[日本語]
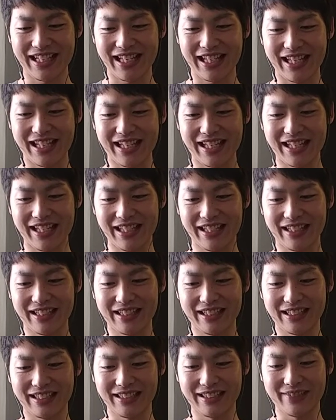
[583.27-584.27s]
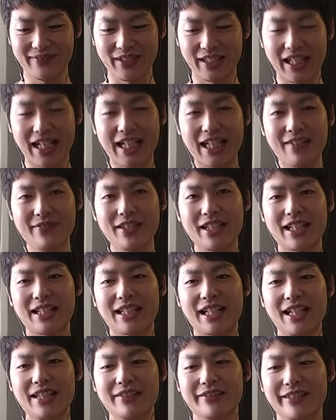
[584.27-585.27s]
えーまあ、中身
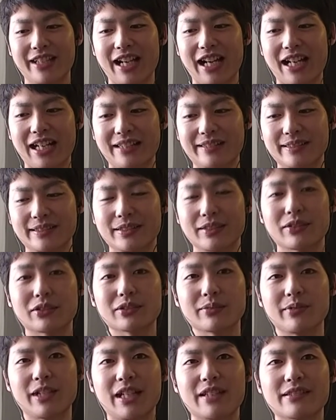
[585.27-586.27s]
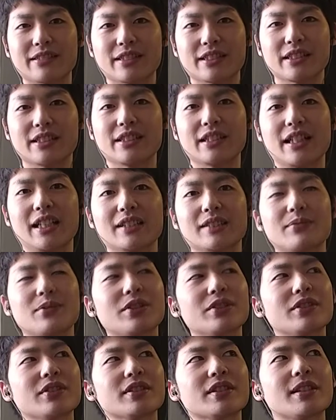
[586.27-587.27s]
がないのに上がるってこともあるし、あと
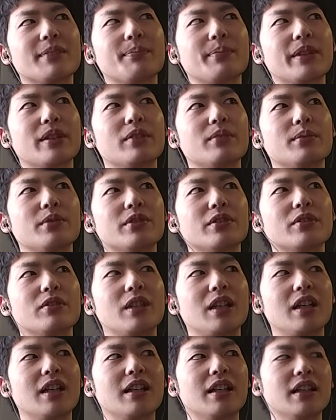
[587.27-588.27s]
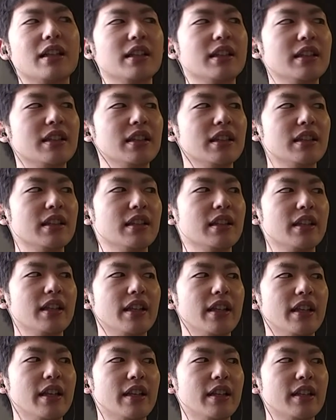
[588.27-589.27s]
もう一つやっぱり思うのは、
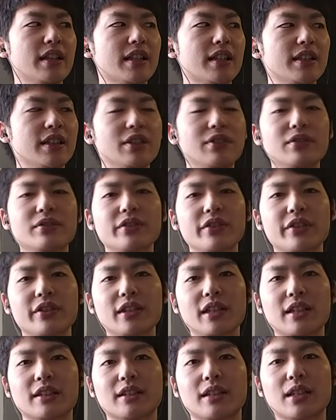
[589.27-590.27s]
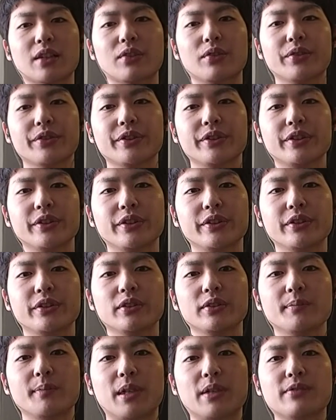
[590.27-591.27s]
えー、なんか日本の人だったらこう
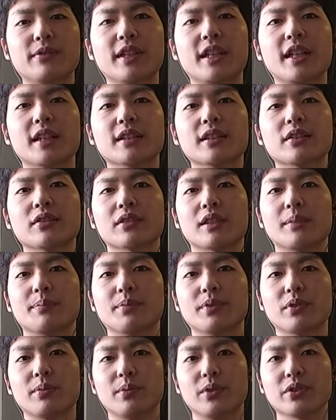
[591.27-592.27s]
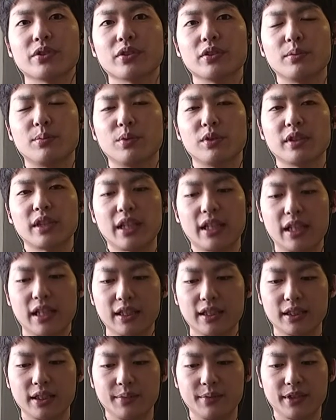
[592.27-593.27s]
いう、まあ、売り方とかプロモーションの問題
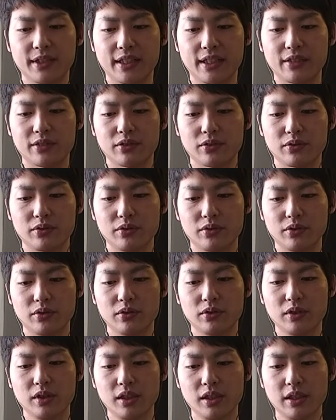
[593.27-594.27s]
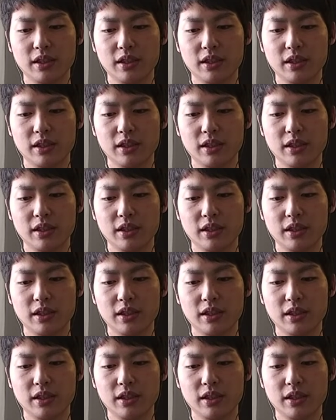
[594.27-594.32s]
があったみたいなとこを、